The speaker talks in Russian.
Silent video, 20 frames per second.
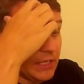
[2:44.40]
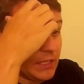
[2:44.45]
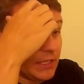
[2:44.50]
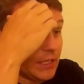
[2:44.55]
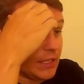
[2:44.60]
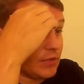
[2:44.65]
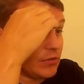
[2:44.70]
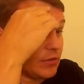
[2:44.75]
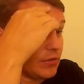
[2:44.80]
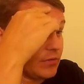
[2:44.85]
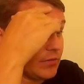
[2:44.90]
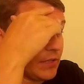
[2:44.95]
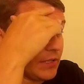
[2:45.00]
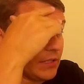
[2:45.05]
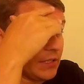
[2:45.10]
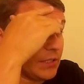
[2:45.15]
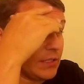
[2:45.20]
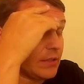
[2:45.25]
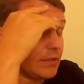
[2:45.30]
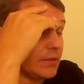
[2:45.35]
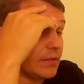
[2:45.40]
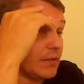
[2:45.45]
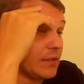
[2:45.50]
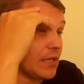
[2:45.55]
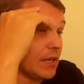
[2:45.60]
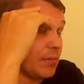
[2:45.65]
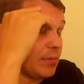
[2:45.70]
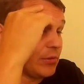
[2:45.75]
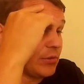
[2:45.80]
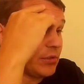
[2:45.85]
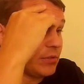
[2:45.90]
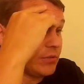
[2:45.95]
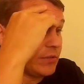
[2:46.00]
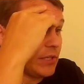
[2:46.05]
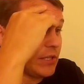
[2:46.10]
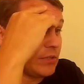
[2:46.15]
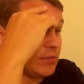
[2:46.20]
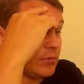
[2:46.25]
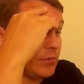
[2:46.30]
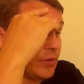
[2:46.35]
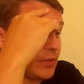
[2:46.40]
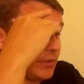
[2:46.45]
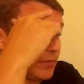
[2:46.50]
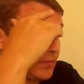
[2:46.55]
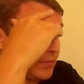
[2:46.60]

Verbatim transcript: расход воды на площадь водосбора,